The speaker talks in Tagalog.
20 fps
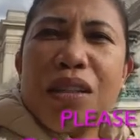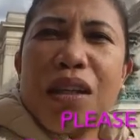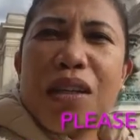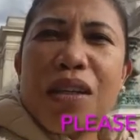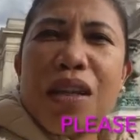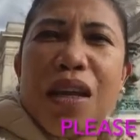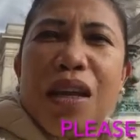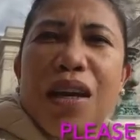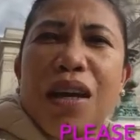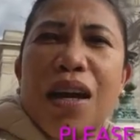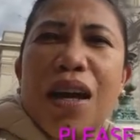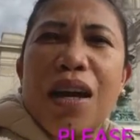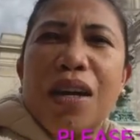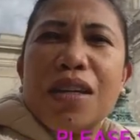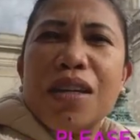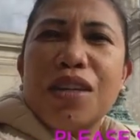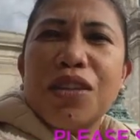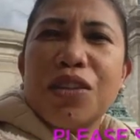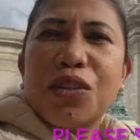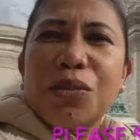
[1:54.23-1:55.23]

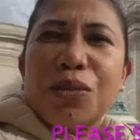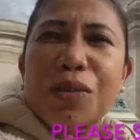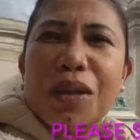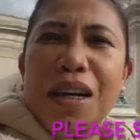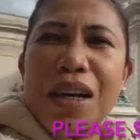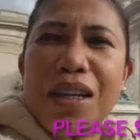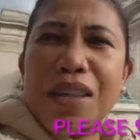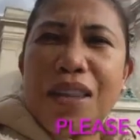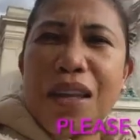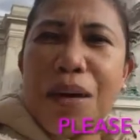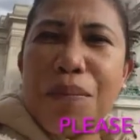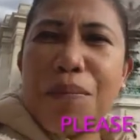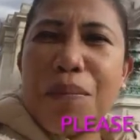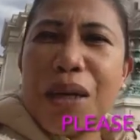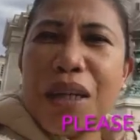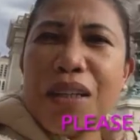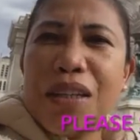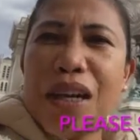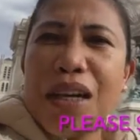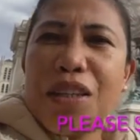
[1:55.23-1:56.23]
tatalakayin yung mga
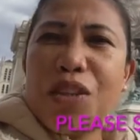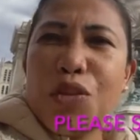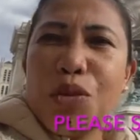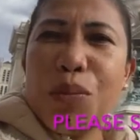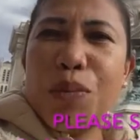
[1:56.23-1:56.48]
topic na ito.